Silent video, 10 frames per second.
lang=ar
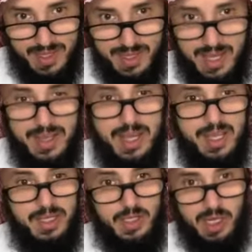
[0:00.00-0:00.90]
هذا
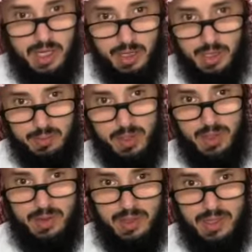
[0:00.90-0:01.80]
الذي جعلها
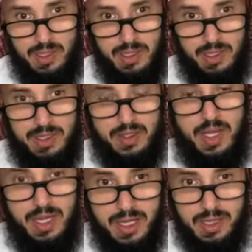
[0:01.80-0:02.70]
كبيرة
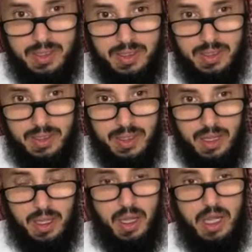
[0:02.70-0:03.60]
لذلك
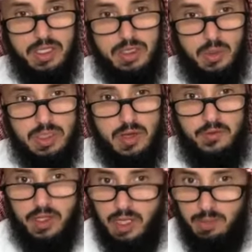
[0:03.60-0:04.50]
الله عز وجل
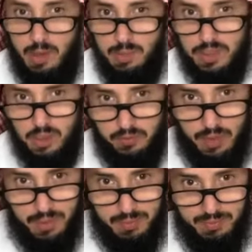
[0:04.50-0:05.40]
فتح باب
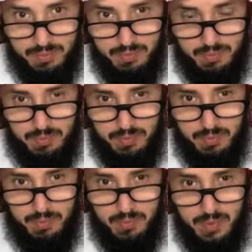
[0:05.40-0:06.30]
الاستغفار
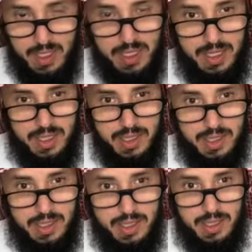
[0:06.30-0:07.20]

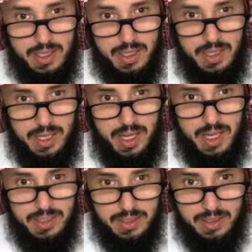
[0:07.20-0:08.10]

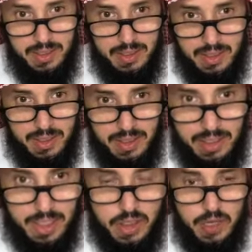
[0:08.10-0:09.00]
لأن
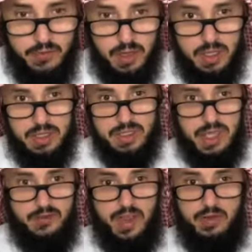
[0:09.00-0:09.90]
يستغفر
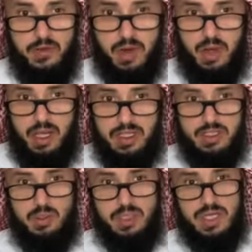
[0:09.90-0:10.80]
الإنسان فيغفر الله
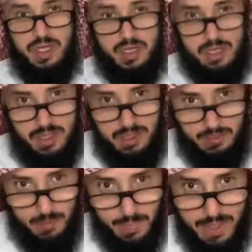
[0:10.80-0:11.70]
عز وجل هذه
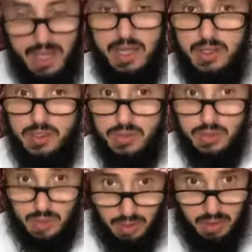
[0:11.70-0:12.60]
هذه
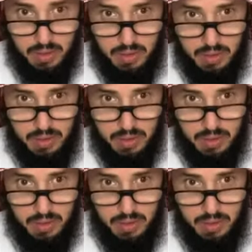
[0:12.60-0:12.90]
الصغائر